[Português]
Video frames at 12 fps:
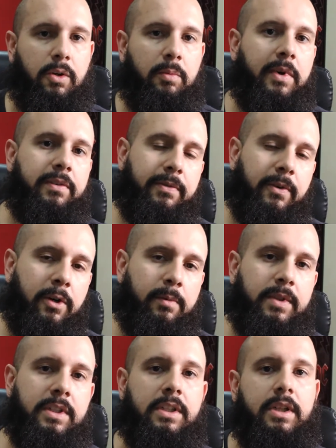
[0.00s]
Uma
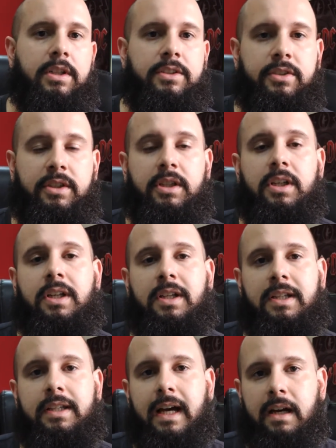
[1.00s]
forma de
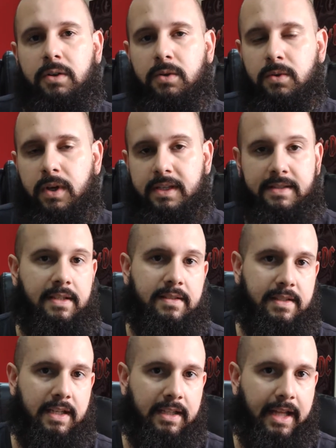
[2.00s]
lidar com essa
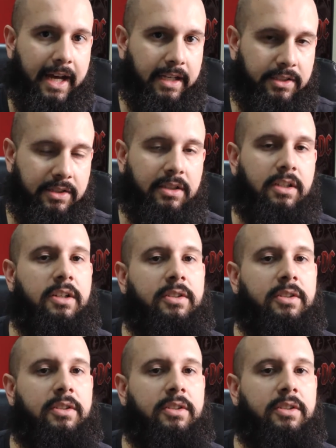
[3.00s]
ansiedade